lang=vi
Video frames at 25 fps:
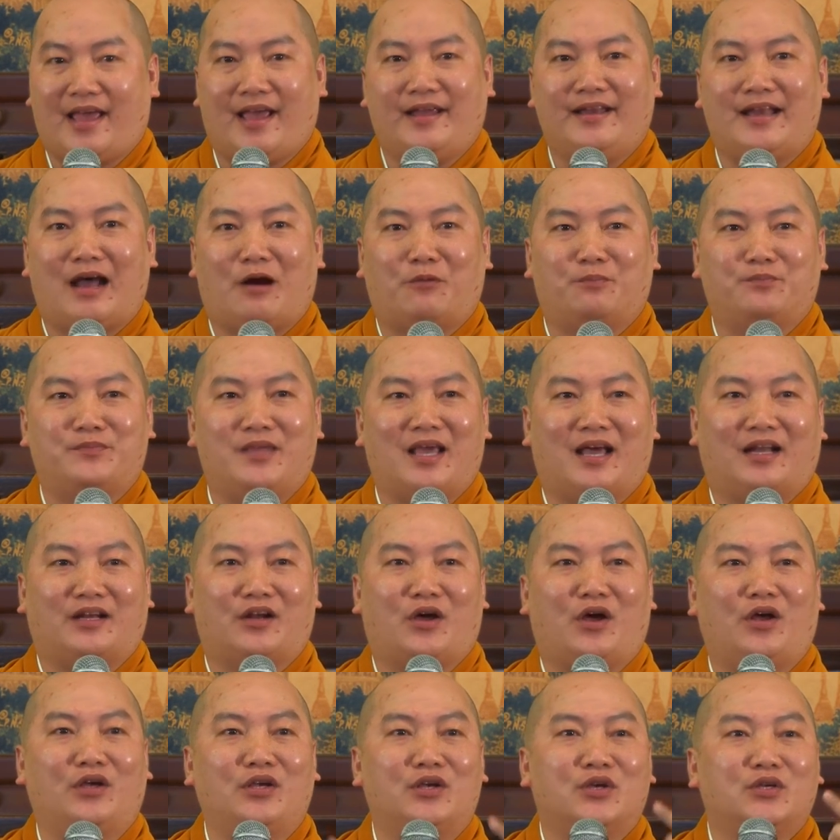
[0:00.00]
dễ đọc và
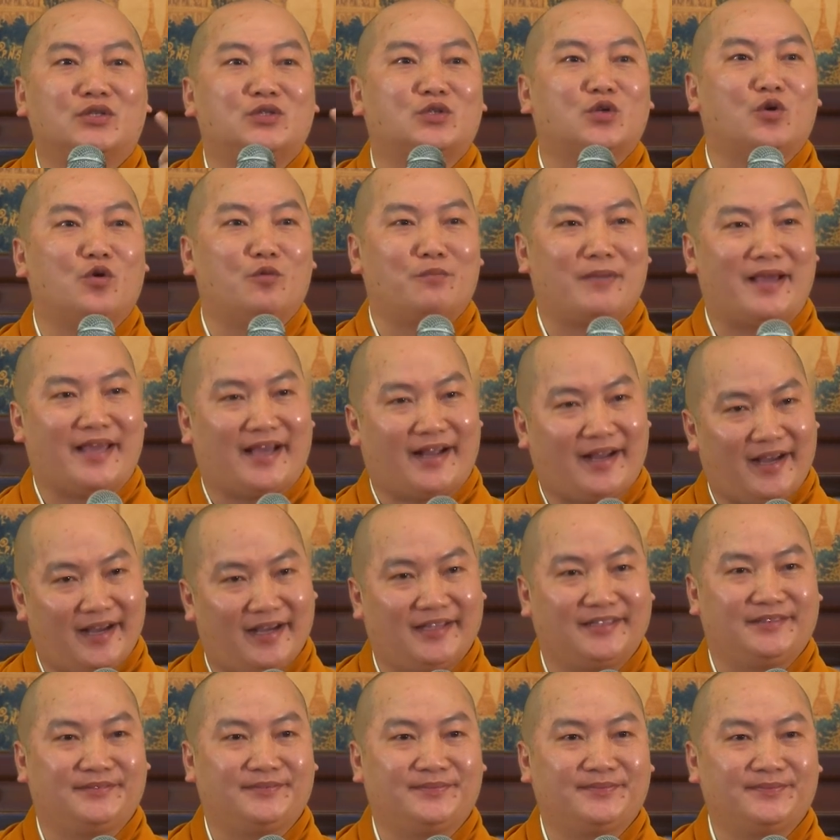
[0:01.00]
nó suôn miệng
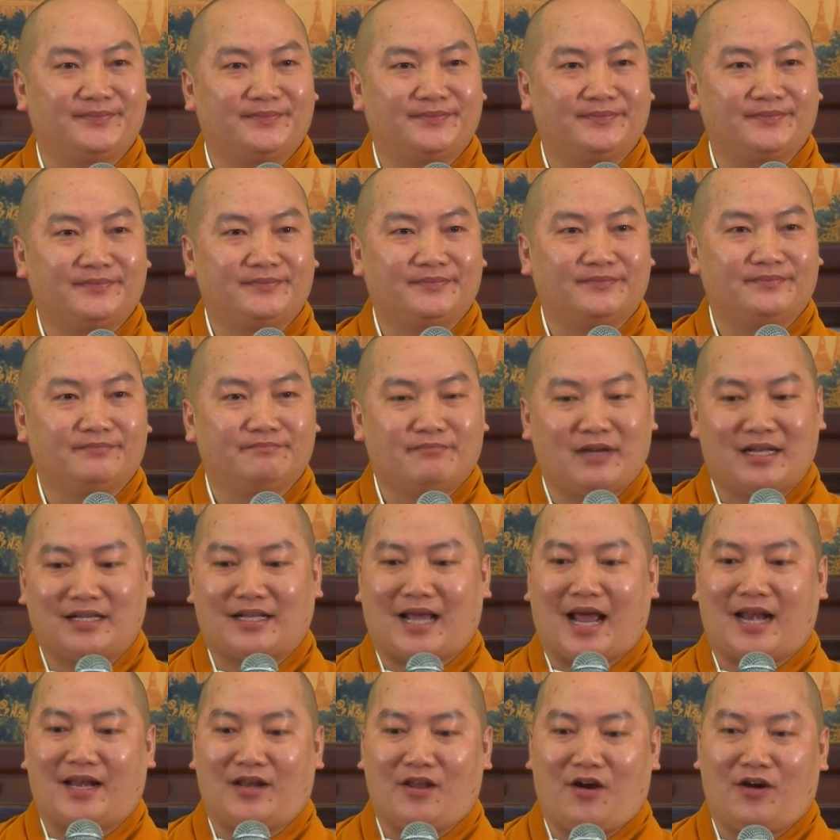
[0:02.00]
hơn. Bên
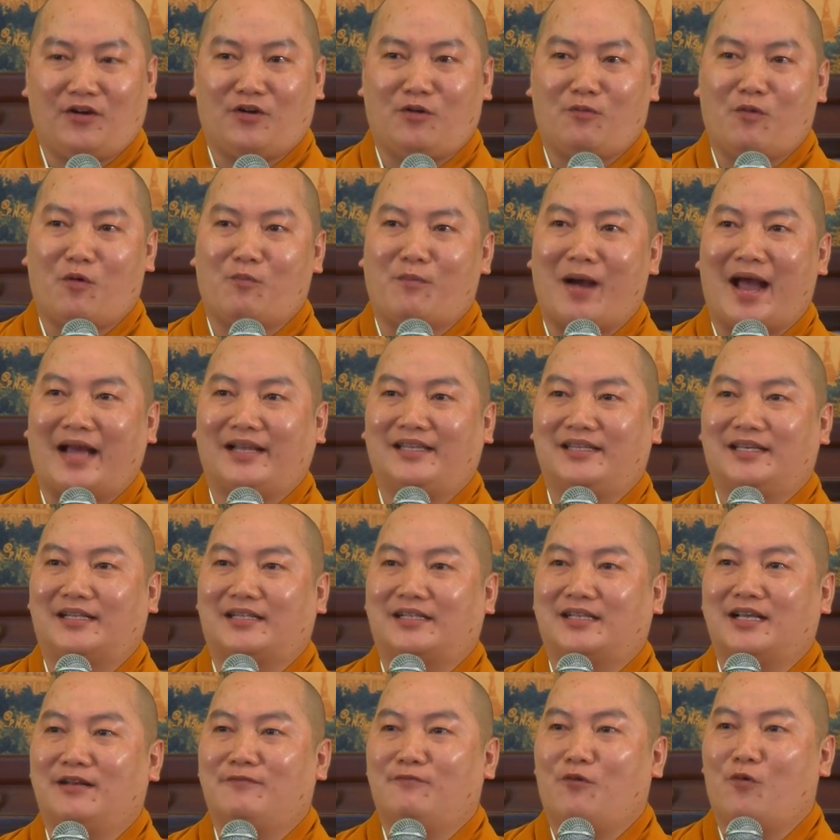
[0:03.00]
cạnh đó có một bản dịch
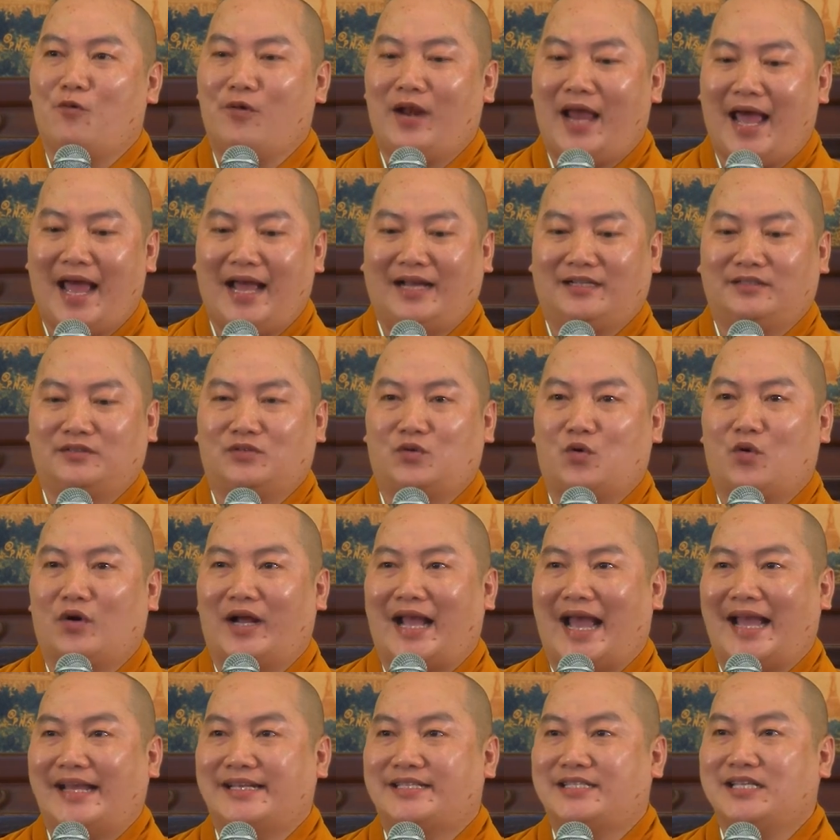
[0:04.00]
kinh Vu Lan của
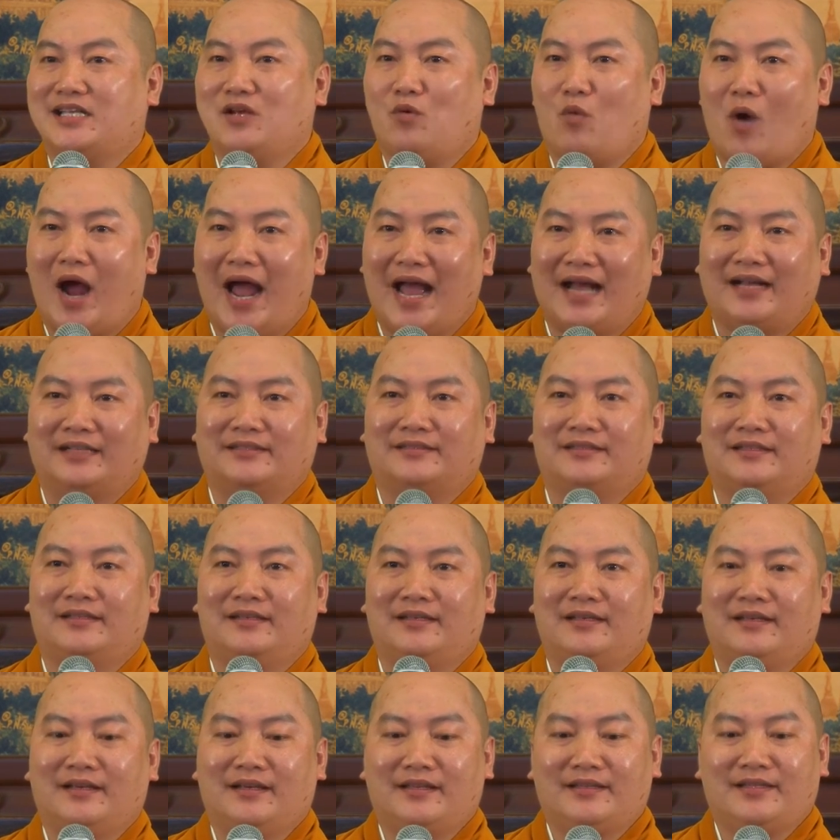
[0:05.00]
Ngài Trí Quang,
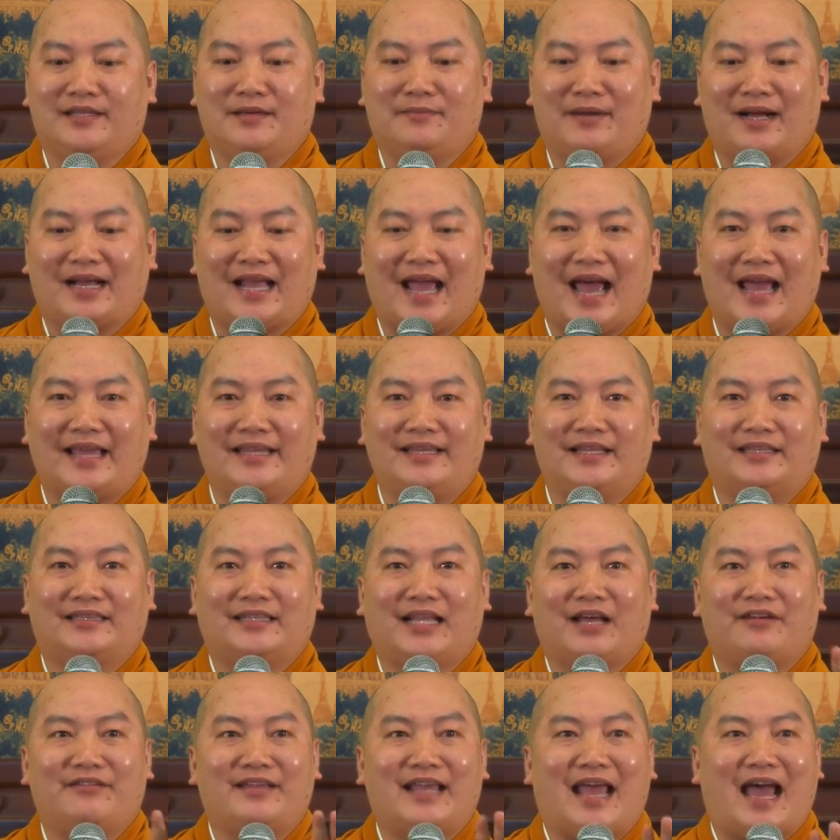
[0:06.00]
nhưng mà Ngài dịch
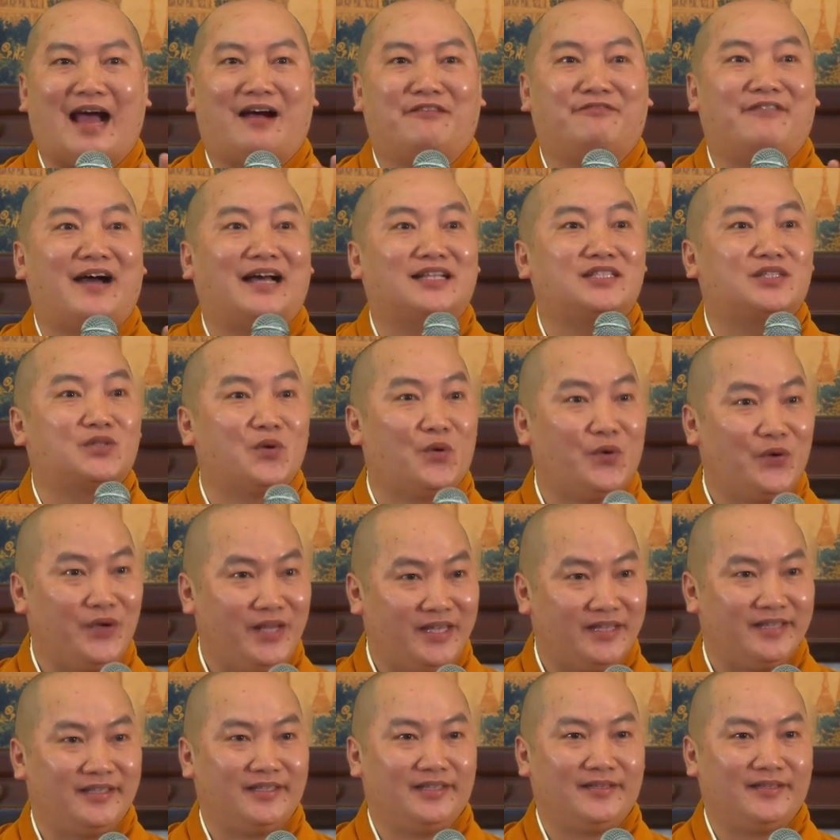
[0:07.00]
theo dạng văn xuôi,